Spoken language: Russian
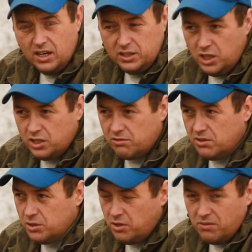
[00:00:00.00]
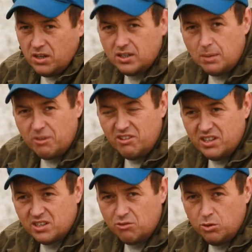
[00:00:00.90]
электричества, чем вы
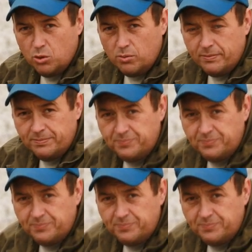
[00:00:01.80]
отапливаете свой дом.